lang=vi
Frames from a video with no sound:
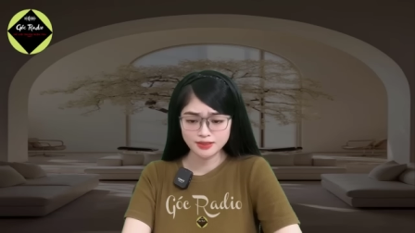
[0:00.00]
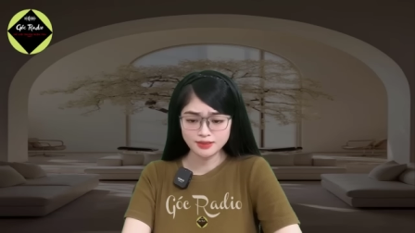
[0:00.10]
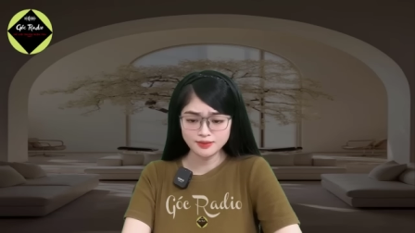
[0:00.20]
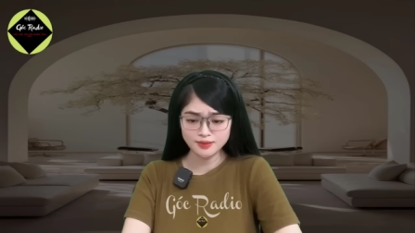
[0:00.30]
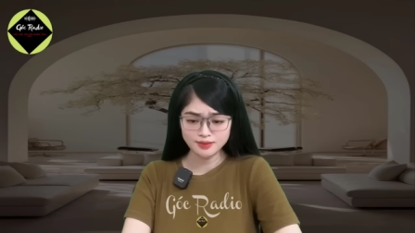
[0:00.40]

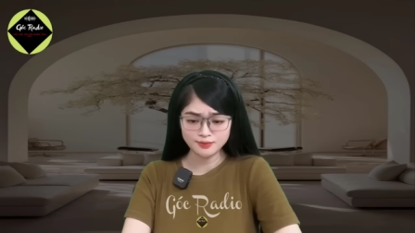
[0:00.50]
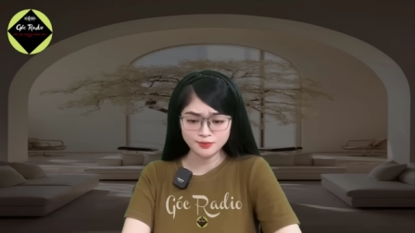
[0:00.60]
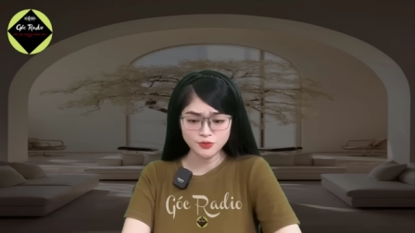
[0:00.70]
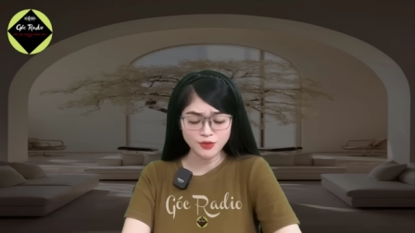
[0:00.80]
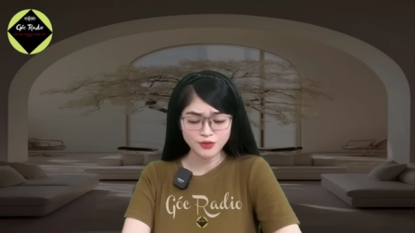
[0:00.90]
Nhưng
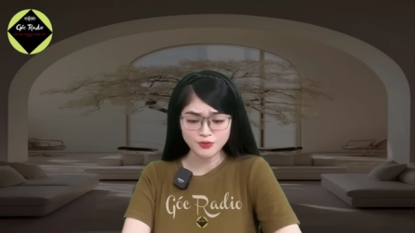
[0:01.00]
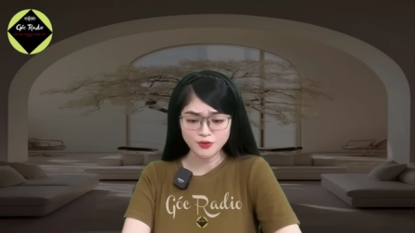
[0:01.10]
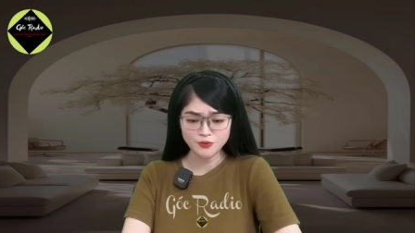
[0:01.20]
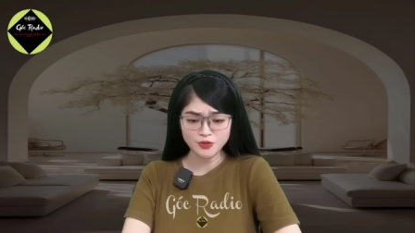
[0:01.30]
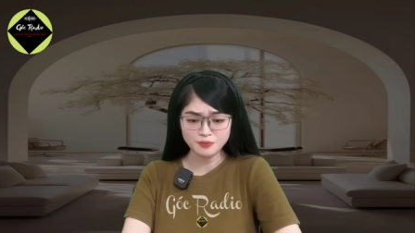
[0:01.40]
tôi hoàn
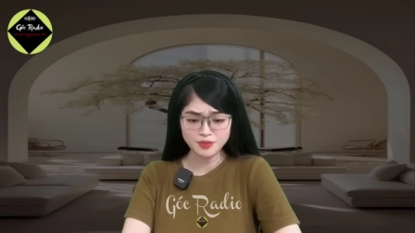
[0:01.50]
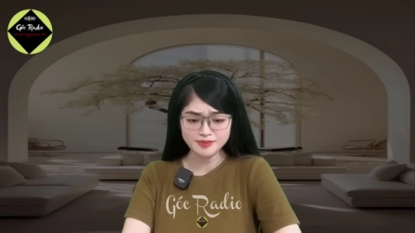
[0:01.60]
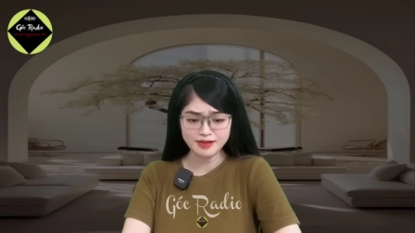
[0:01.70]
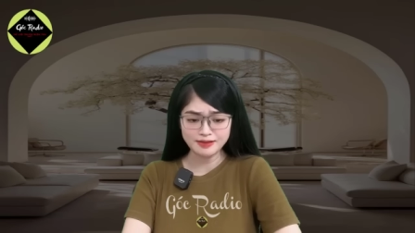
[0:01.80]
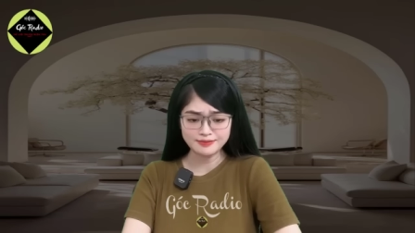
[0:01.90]
toàn quên mất
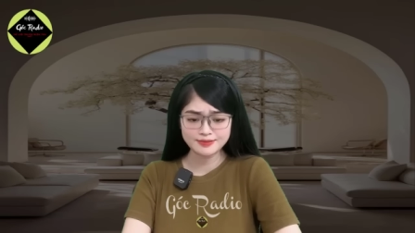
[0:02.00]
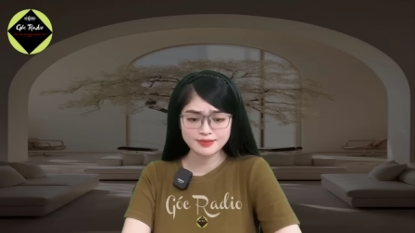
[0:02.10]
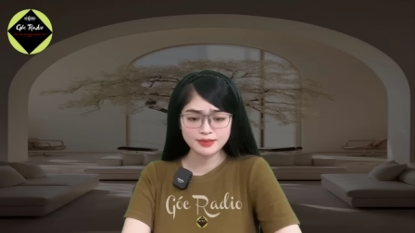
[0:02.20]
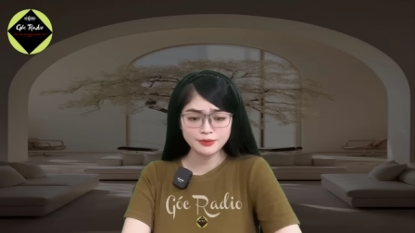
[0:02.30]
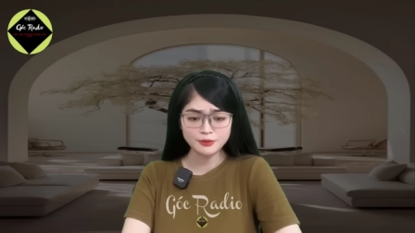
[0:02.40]
rằng
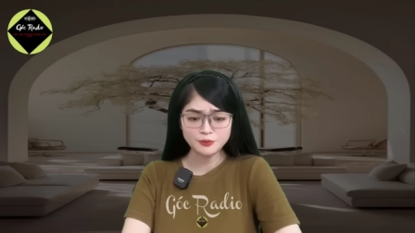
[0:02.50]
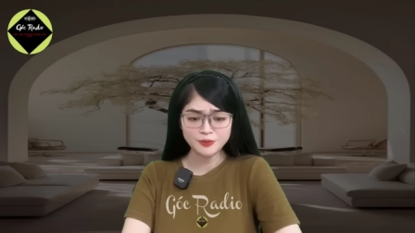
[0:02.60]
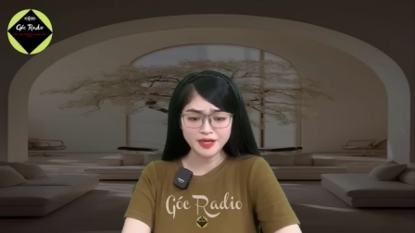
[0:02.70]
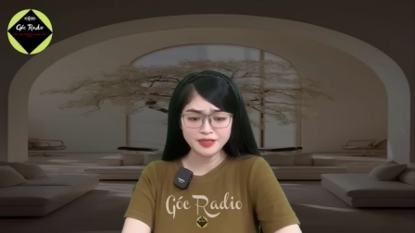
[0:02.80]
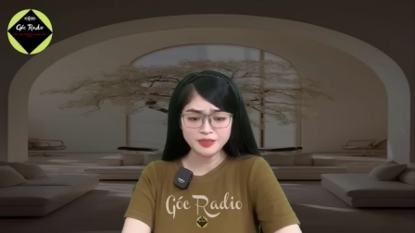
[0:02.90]
hôm
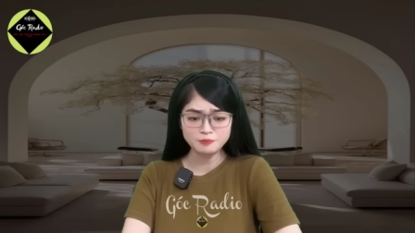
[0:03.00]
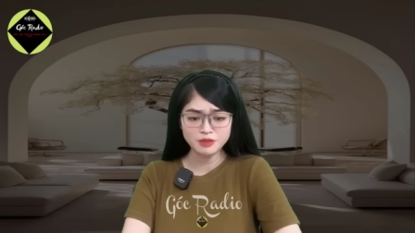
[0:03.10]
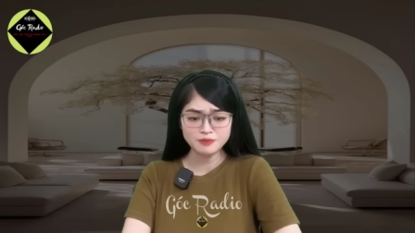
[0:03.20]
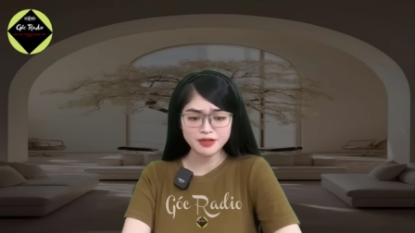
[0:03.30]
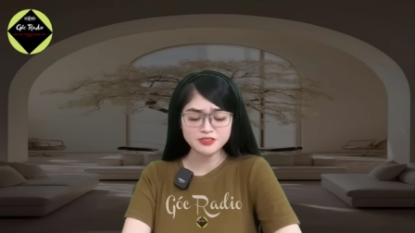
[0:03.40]
nay
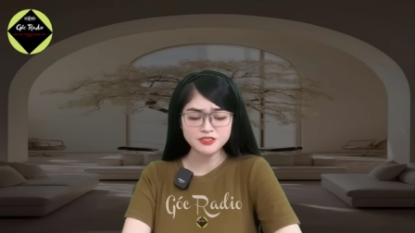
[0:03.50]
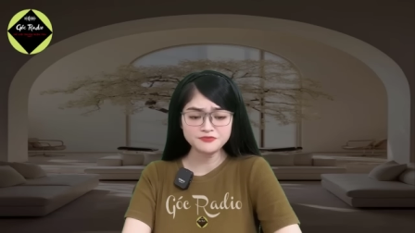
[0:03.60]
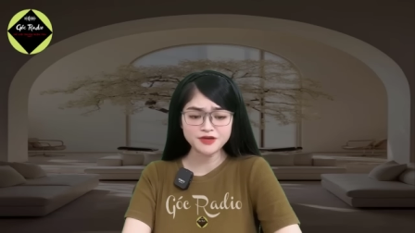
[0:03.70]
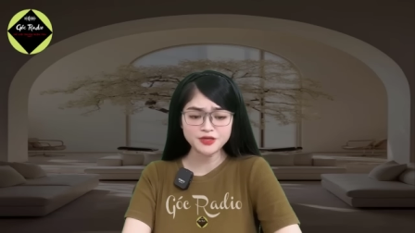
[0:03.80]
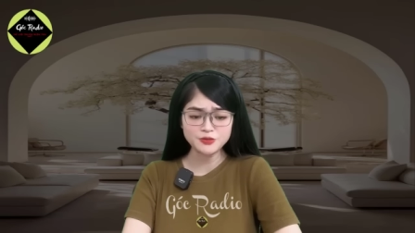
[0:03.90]
mình mặc chiếc
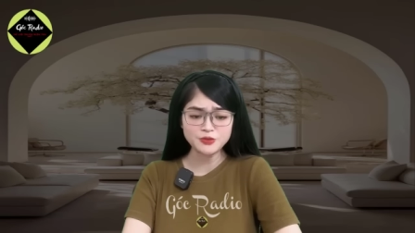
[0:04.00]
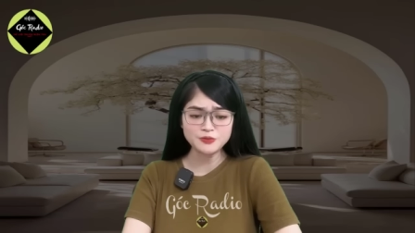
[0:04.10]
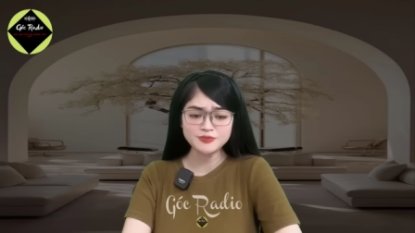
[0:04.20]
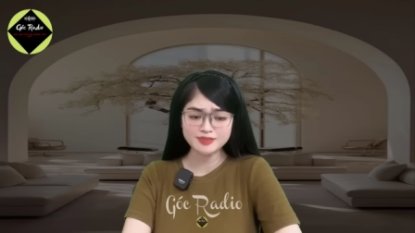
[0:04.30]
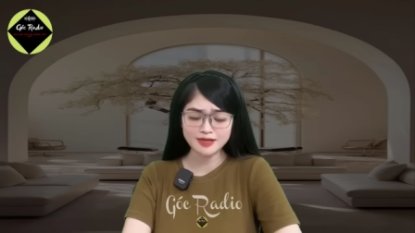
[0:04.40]
váy
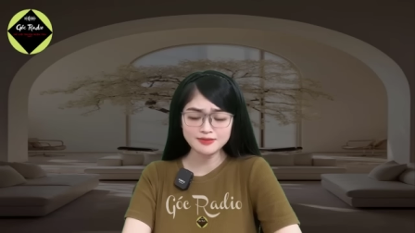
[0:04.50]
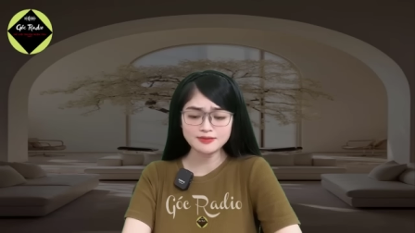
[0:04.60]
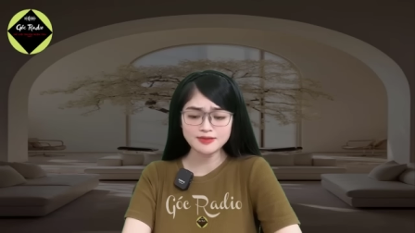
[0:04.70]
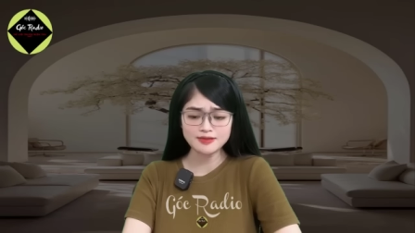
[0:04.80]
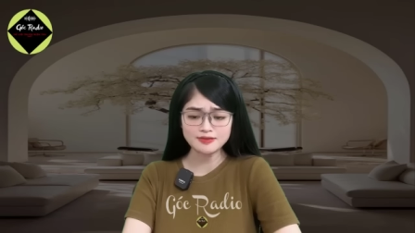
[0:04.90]
ôm sát cơ
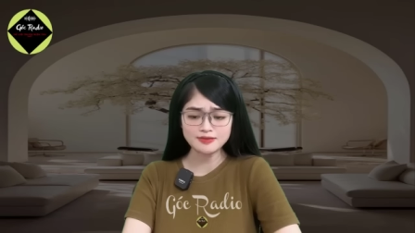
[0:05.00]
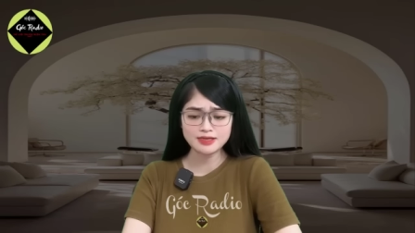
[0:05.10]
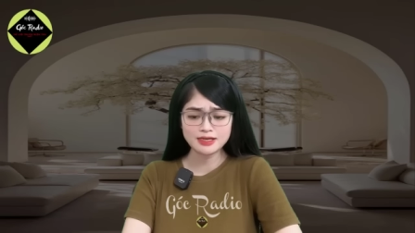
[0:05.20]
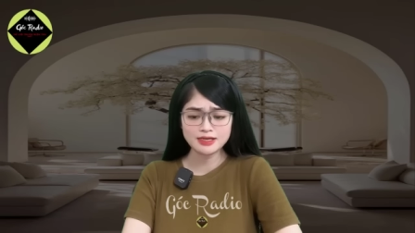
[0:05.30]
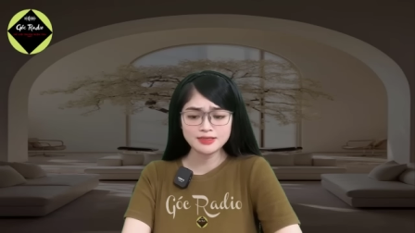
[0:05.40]
thể,
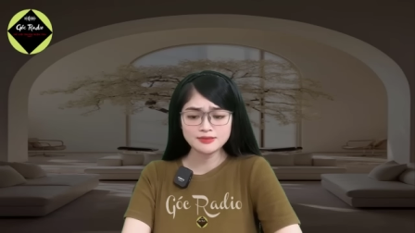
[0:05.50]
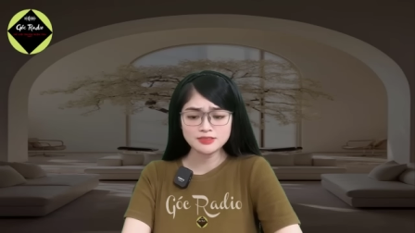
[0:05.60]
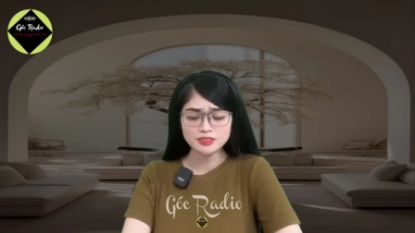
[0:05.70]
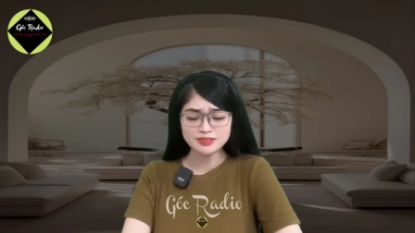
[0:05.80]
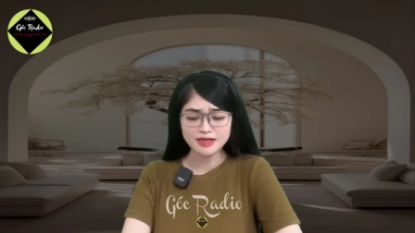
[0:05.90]

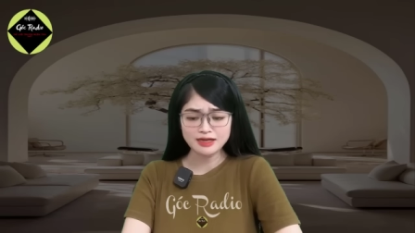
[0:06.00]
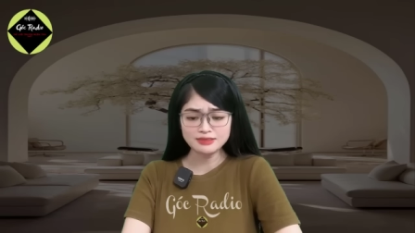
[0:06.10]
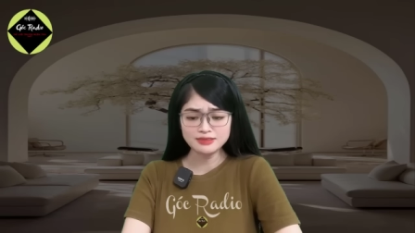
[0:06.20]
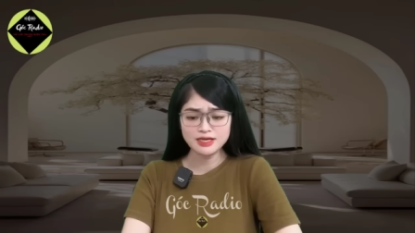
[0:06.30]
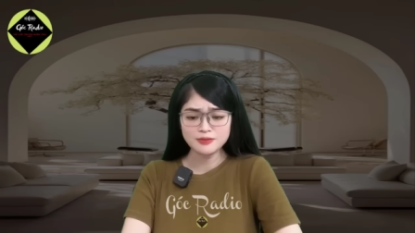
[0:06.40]
chỉ
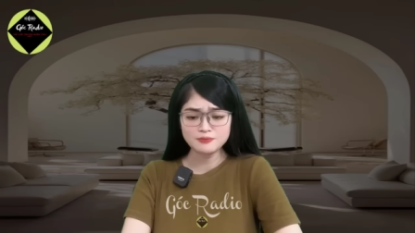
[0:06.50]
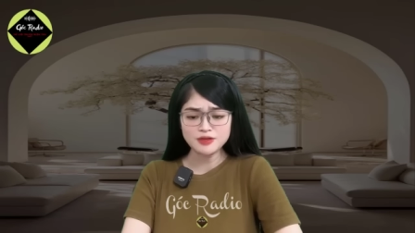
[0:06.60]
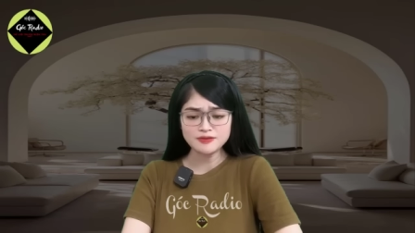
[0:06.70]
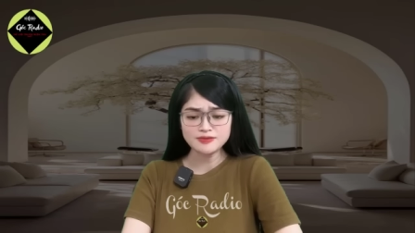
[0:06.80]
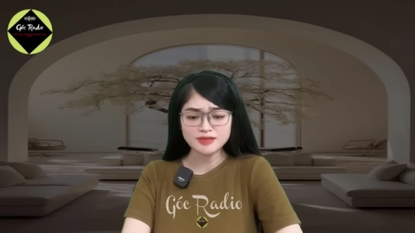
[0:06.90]
dán
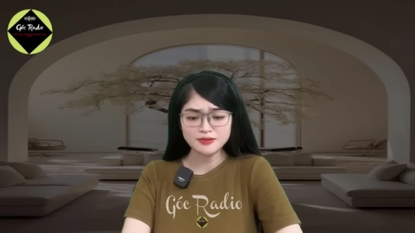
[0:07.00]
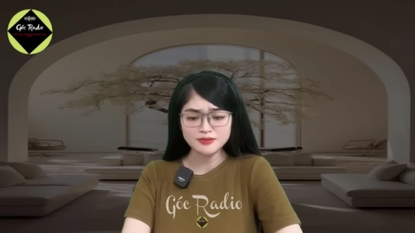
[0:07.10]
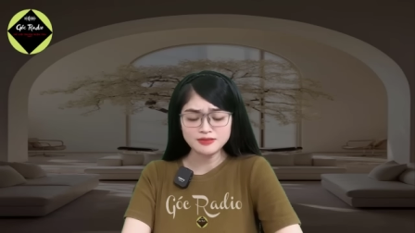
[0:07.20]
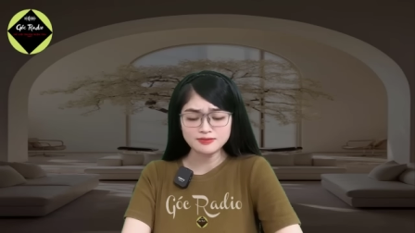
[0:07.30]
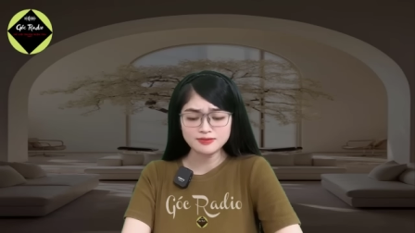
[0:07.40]
miếng dán
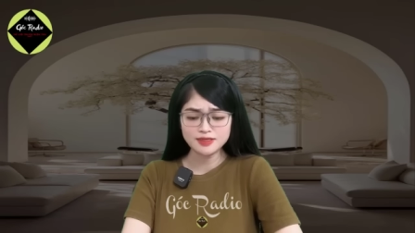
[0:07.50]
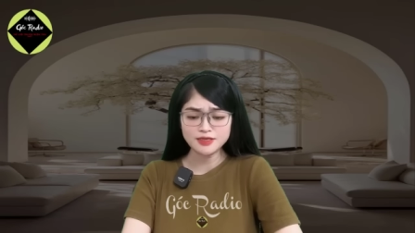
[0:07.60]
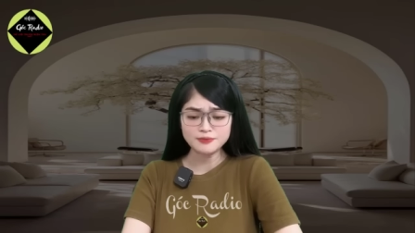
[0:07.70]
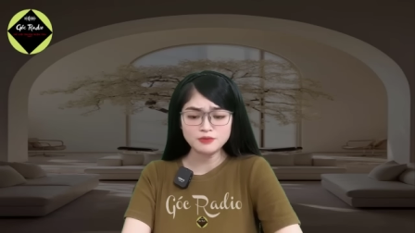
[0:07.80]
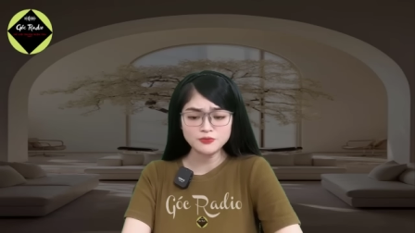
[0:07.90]
ngực
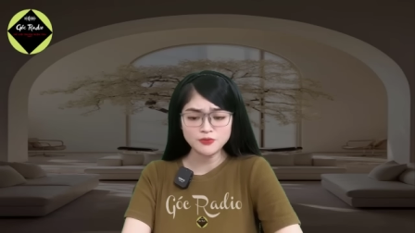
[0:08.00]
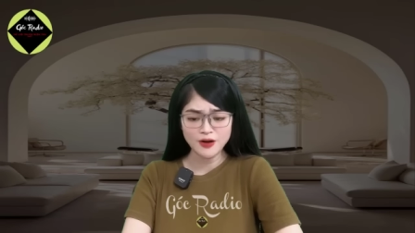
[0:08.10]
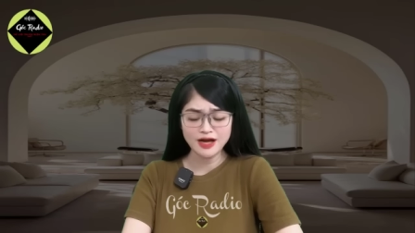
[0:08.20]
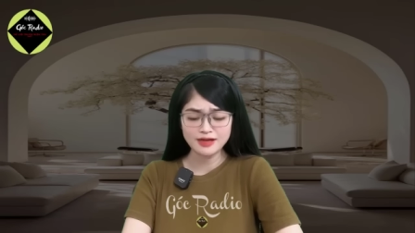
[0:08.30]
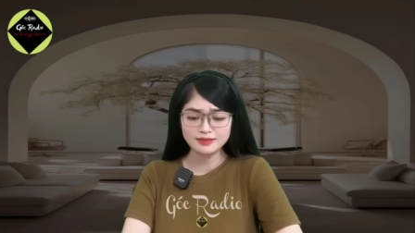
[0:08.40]
hình bông
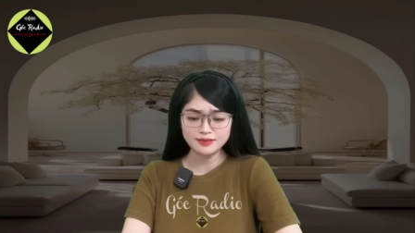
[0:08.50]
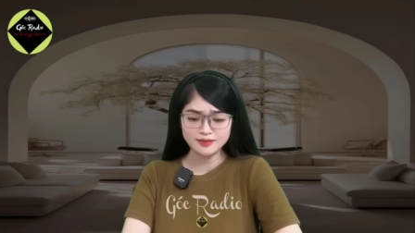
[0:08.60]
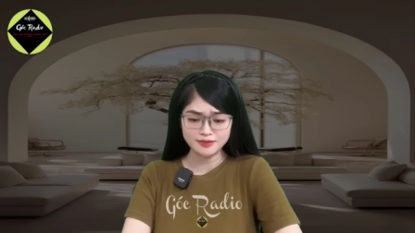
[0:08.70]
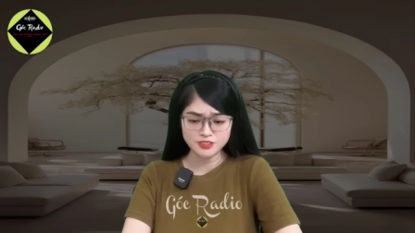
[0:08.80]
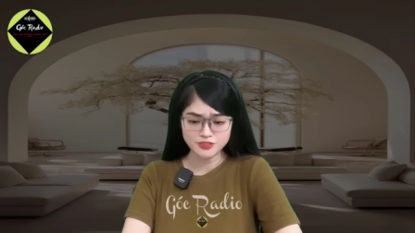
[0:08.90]
hoa ở
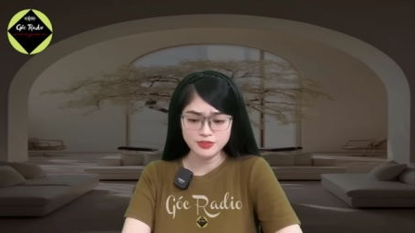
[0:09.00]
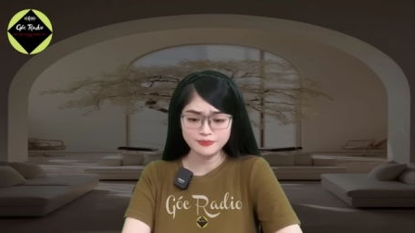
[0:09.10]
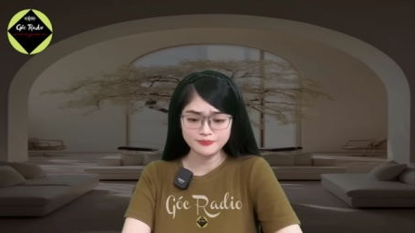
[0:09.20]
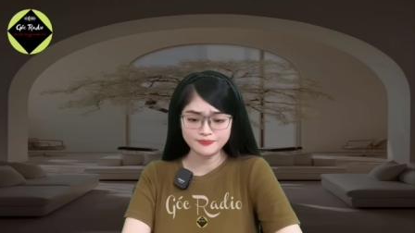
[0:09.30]
đằng trước.